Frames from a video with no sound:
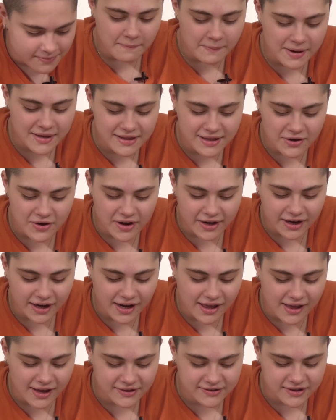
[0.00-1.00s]
Veinte
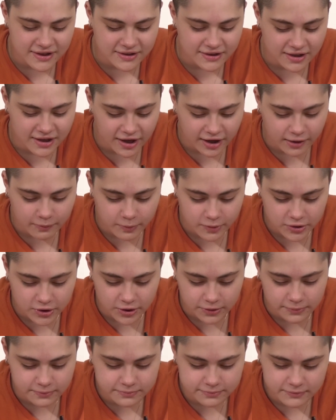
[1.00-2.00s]
barriles de aceite le
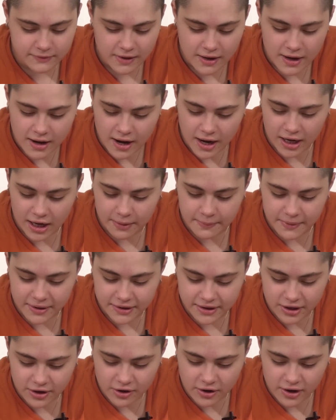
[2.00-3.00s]
respondió. El
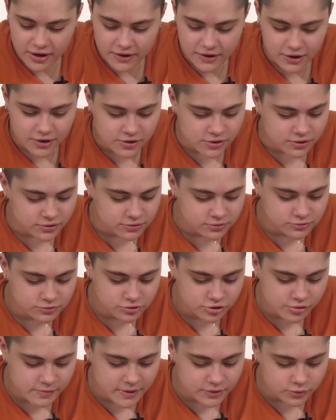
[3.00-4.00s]
administrador le dijo,
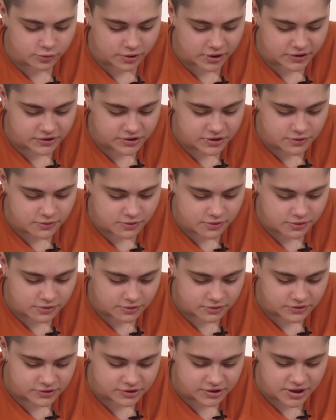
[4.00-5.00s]
toma tu
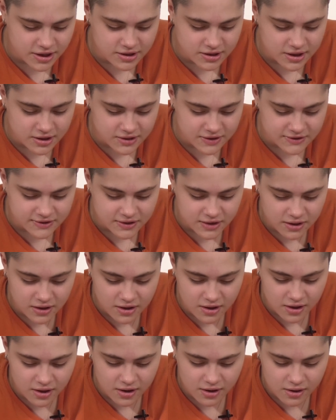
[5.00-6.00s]
recibo, siéntate
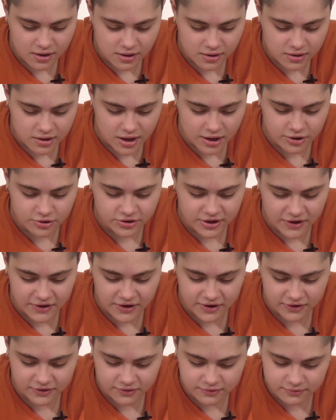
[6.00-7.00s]
enseguida y anota
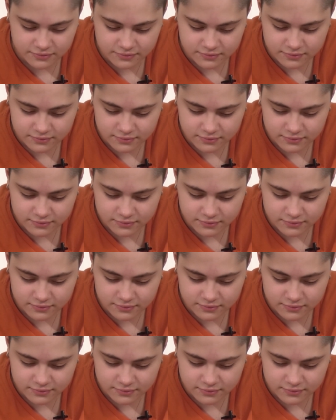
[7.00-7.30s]
diez.